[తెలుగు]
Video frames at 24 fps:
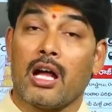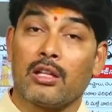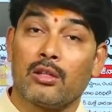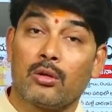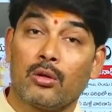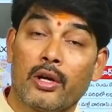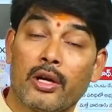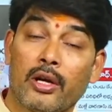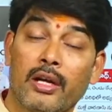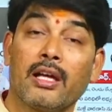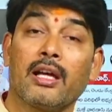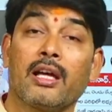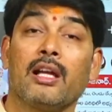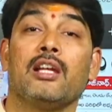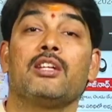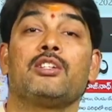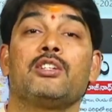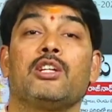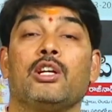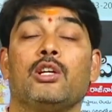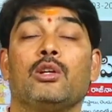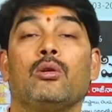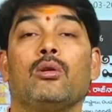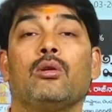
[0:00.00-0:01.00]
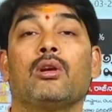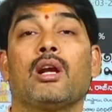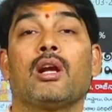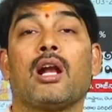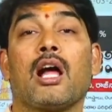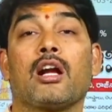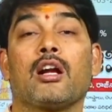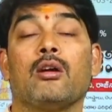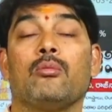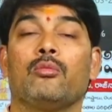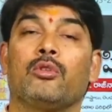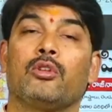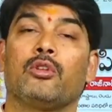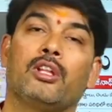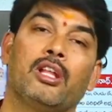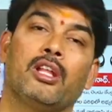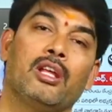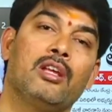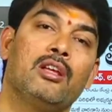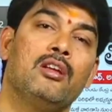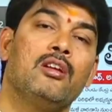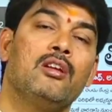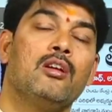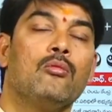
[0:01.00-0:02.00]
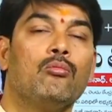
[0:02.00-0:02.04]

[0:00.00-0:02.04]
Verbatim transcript: అందులో ఎన్నికల షెడ్యూల్ రాకముందే